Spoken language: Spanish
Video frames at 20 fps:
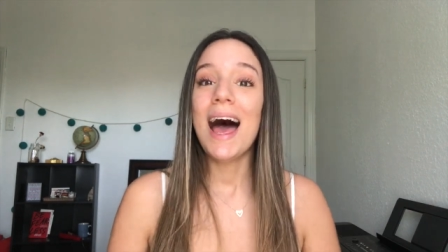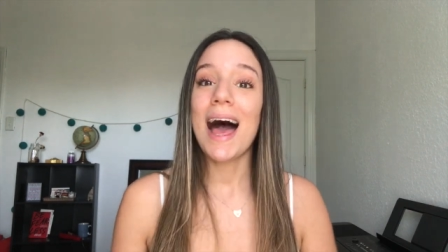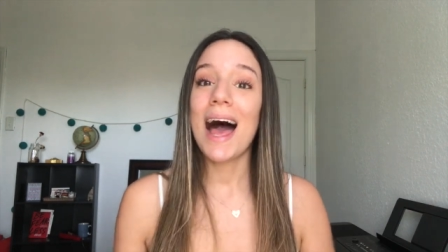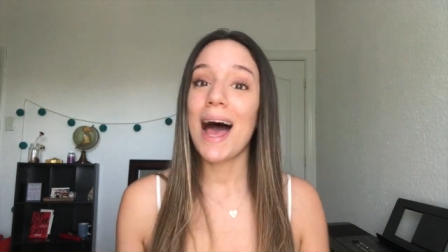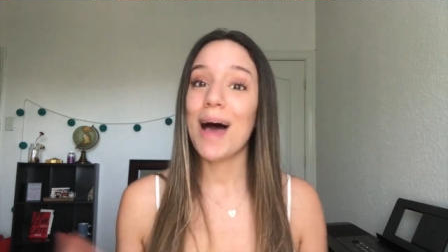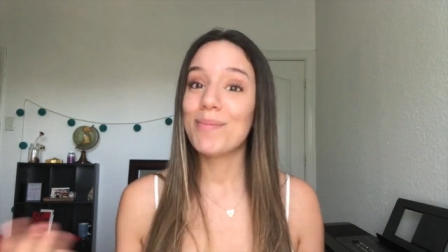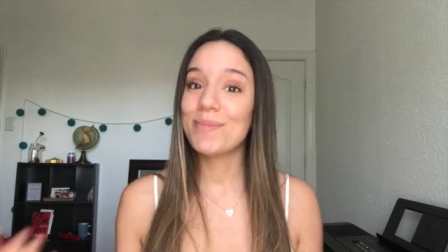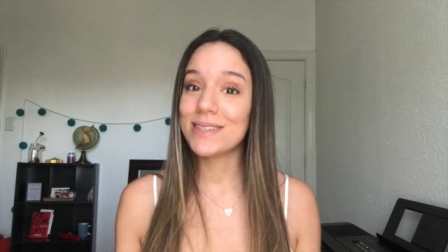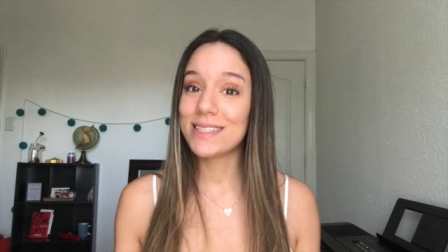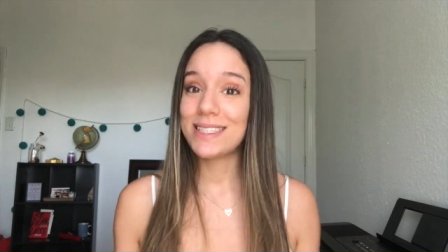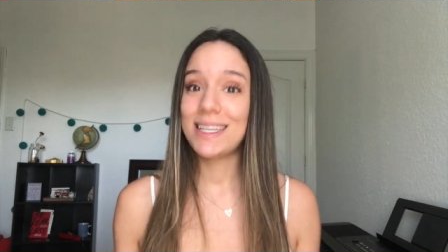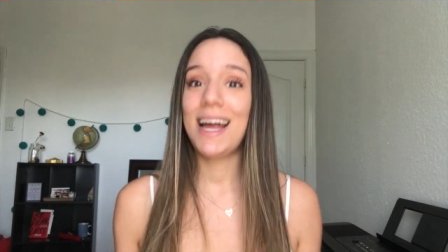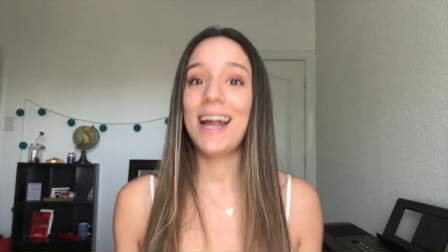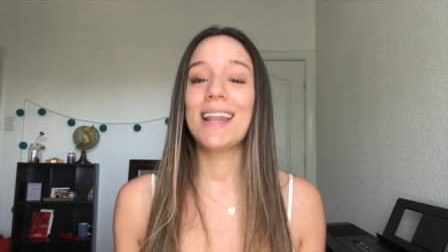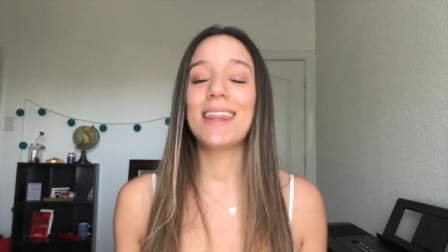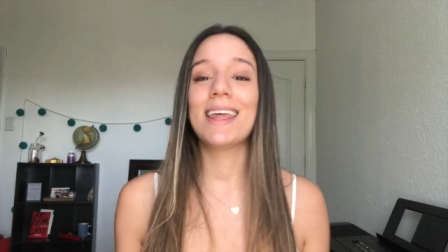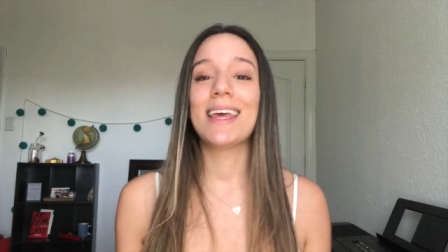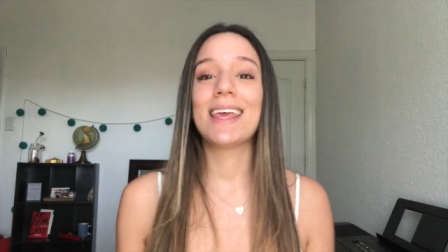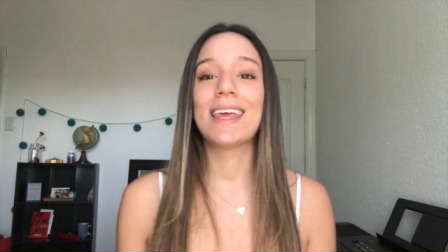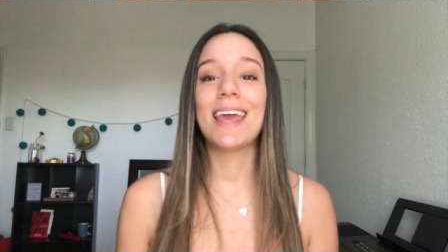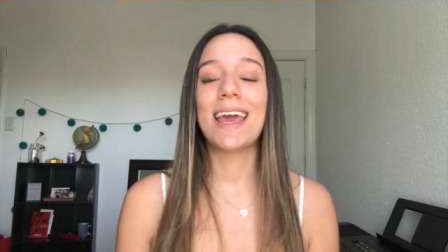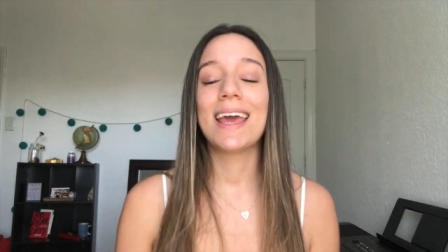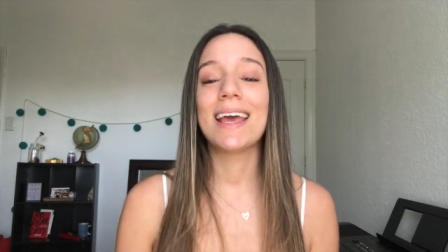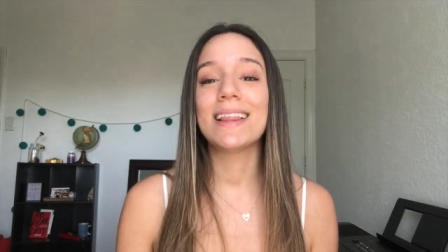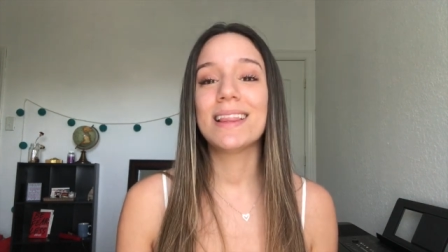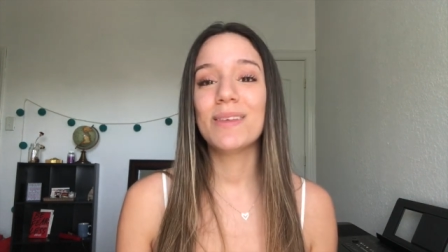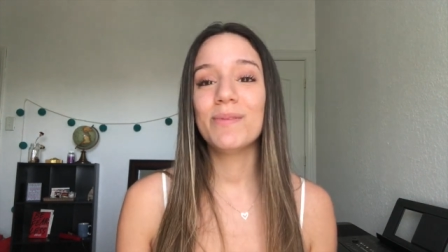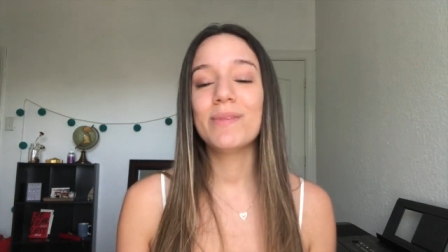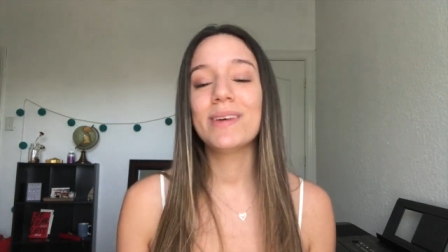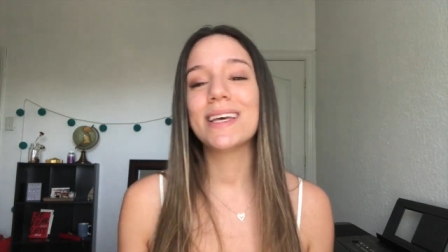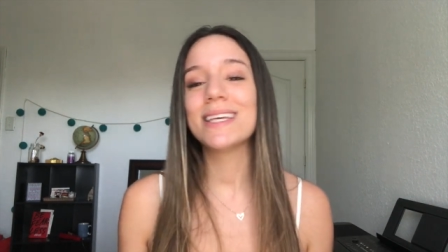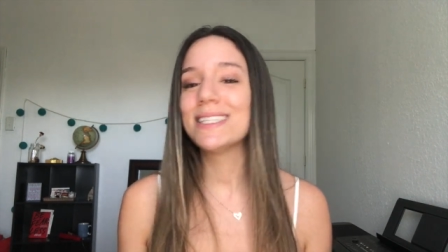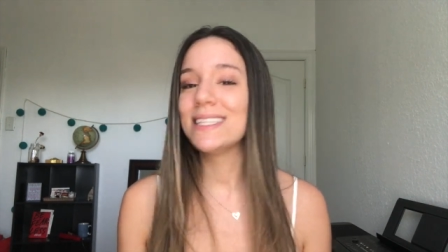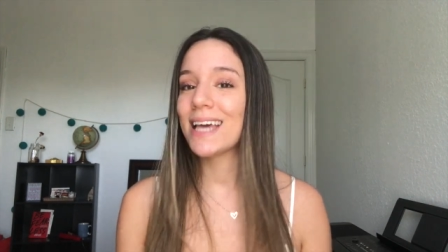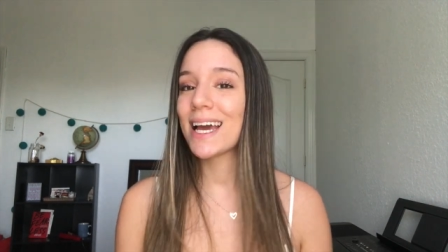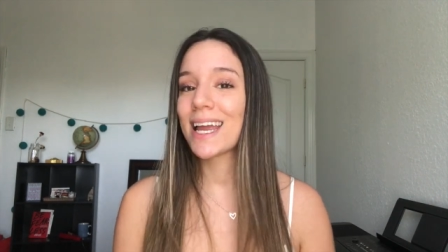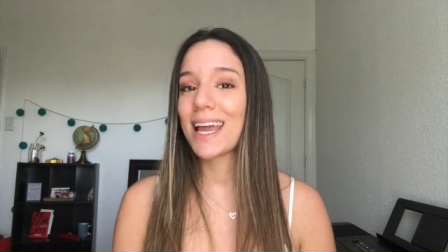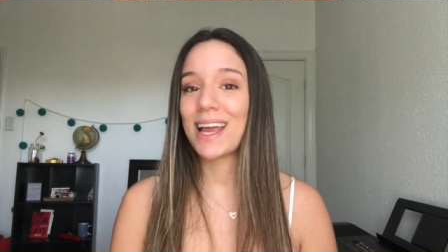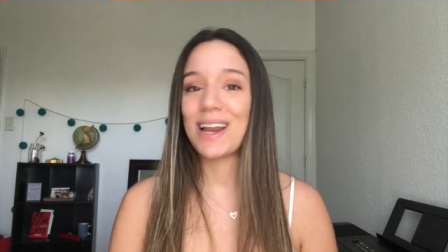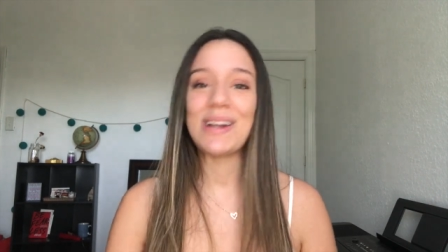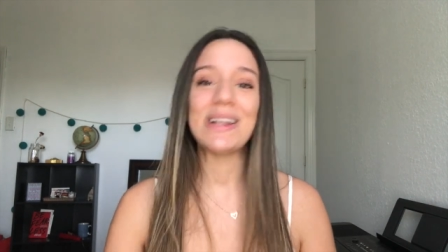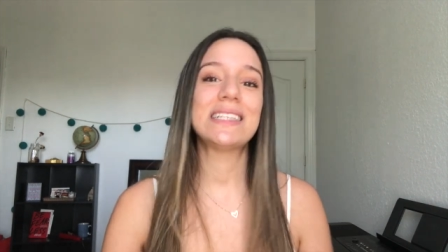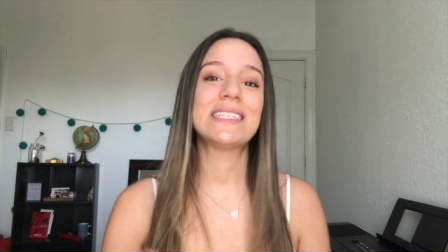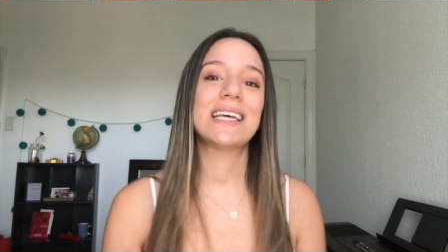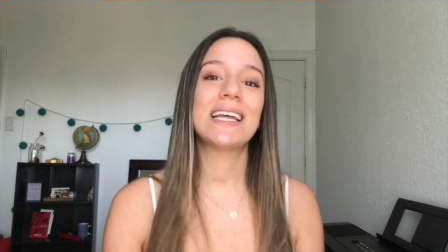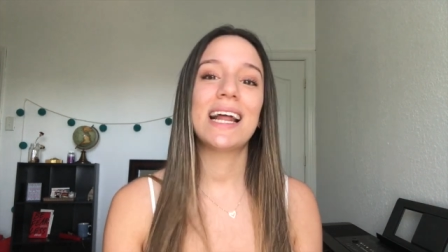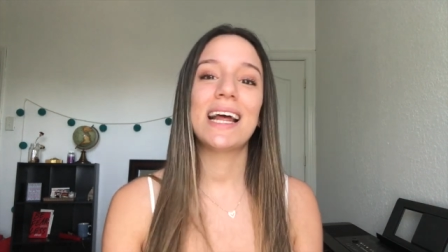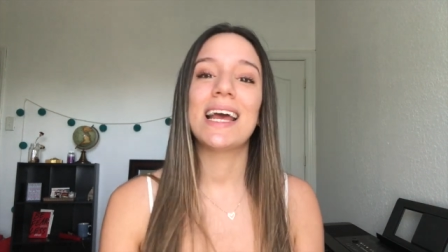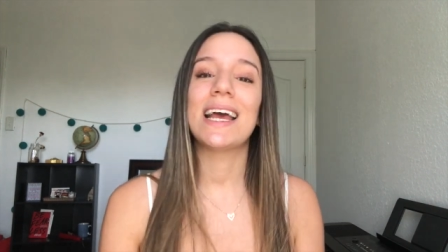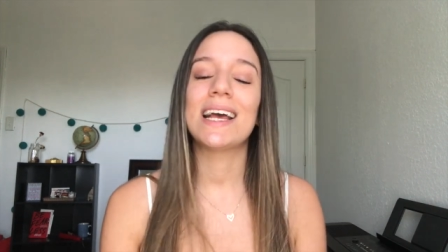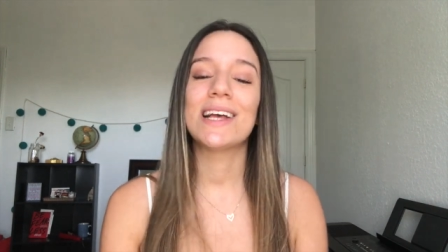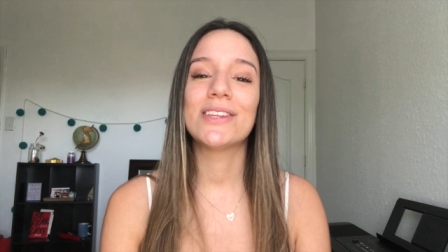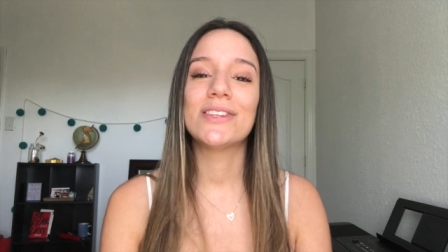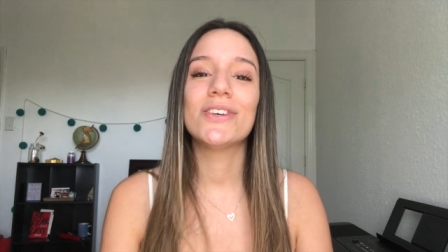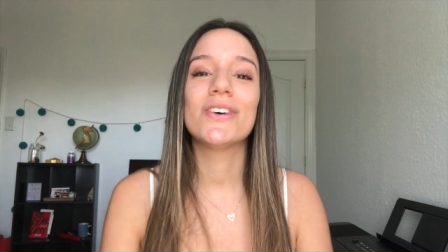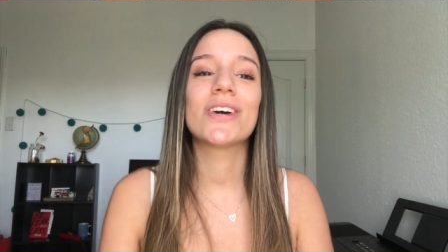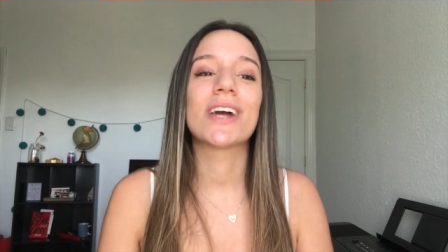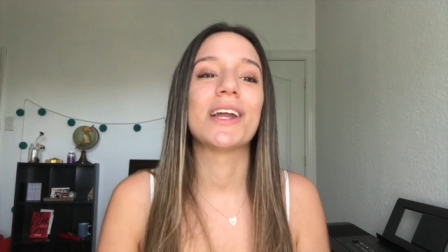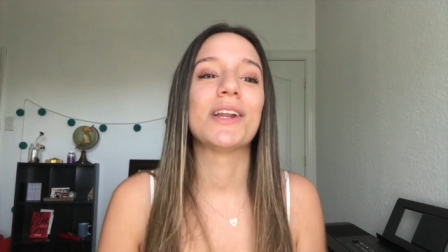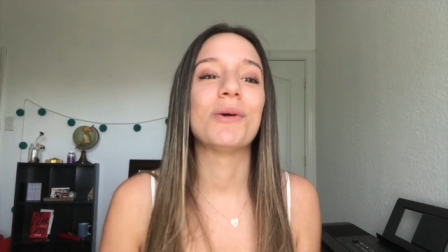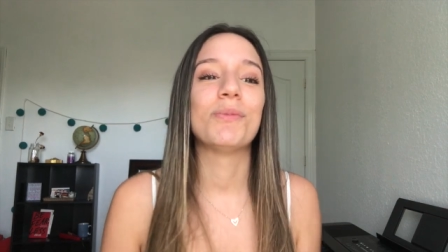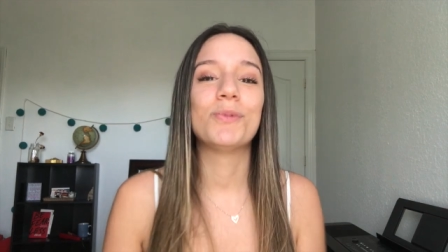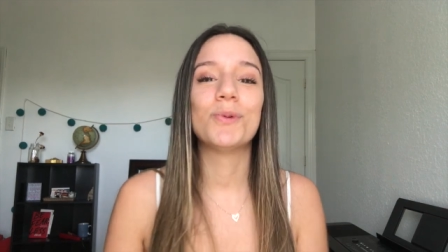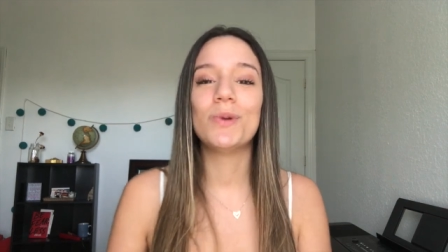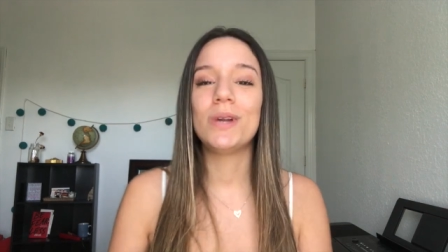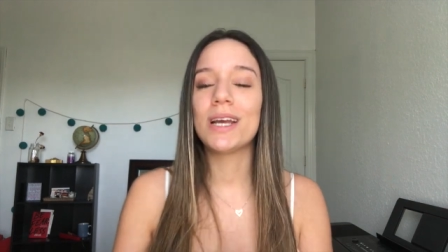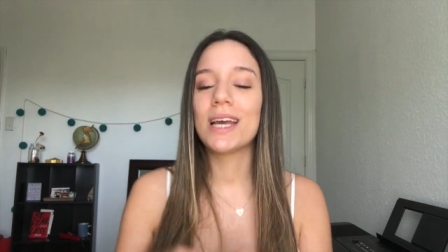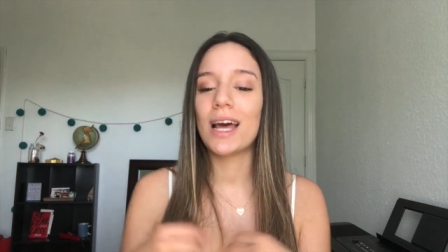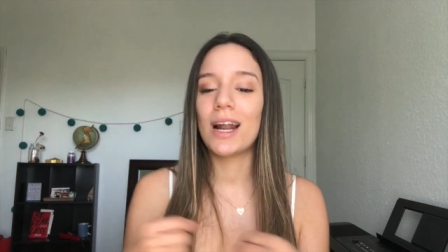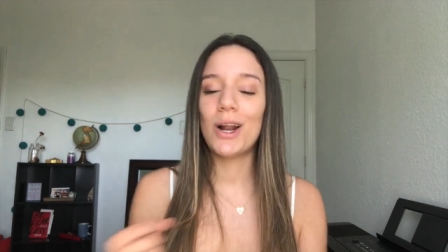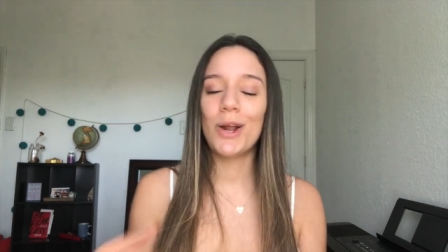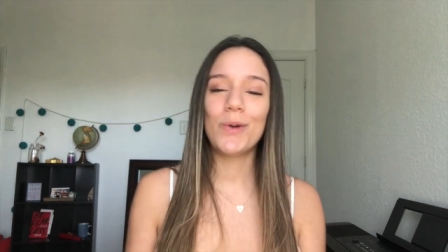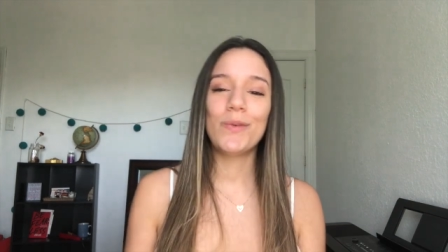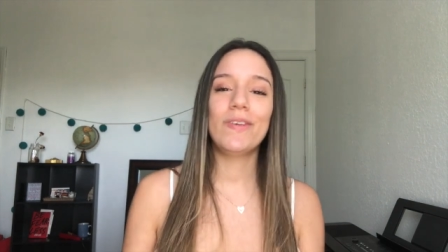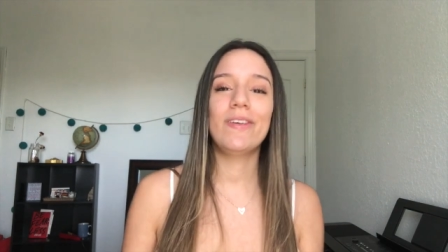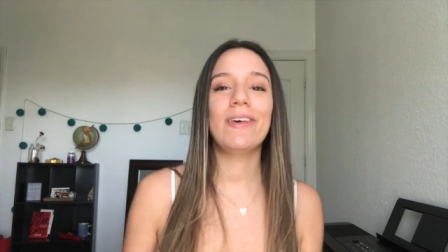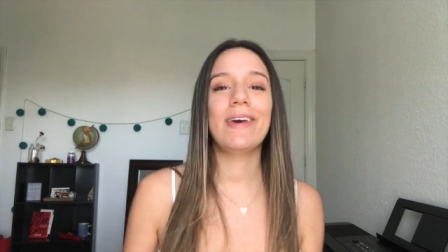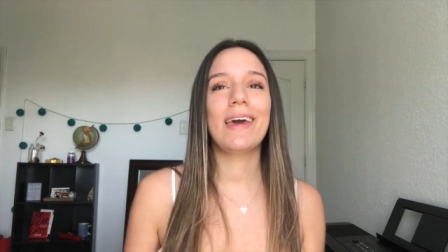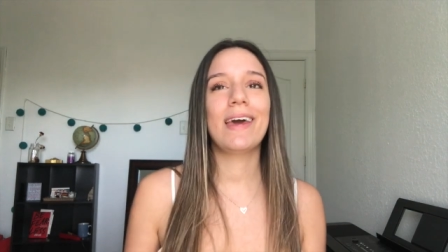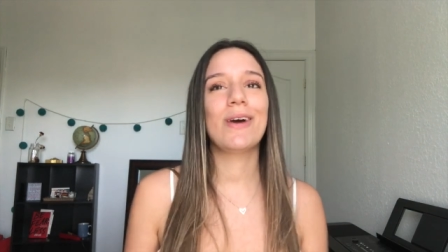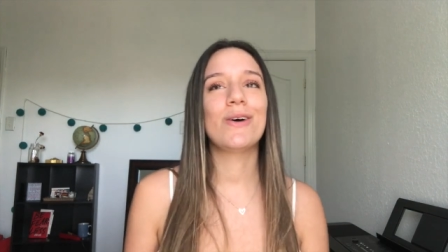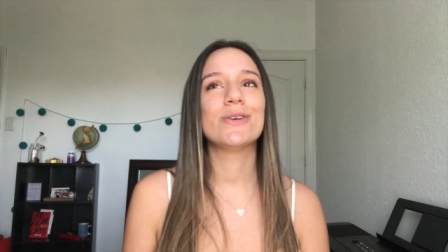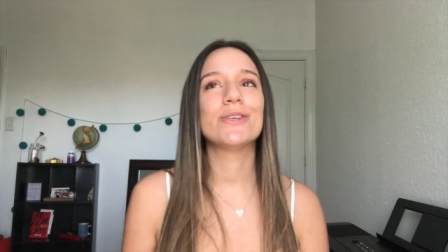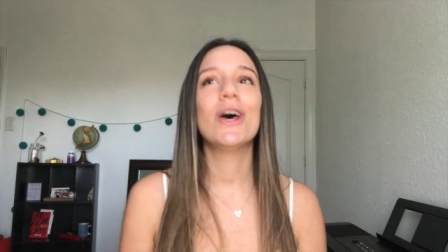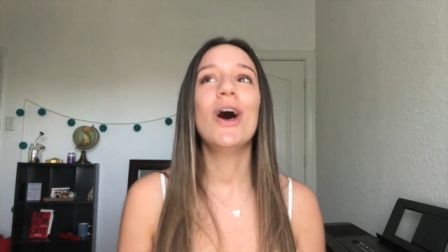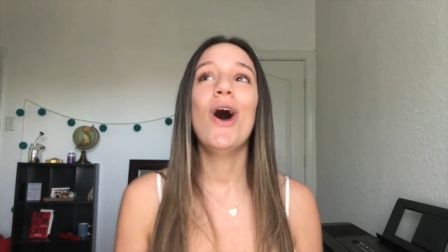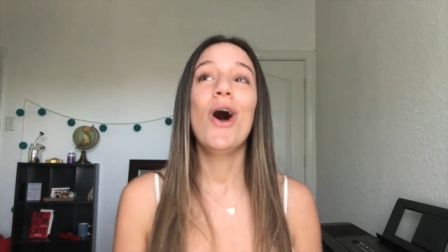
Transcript: a pesar de que gente me decía que no hiciera esto, que no publicar los videos,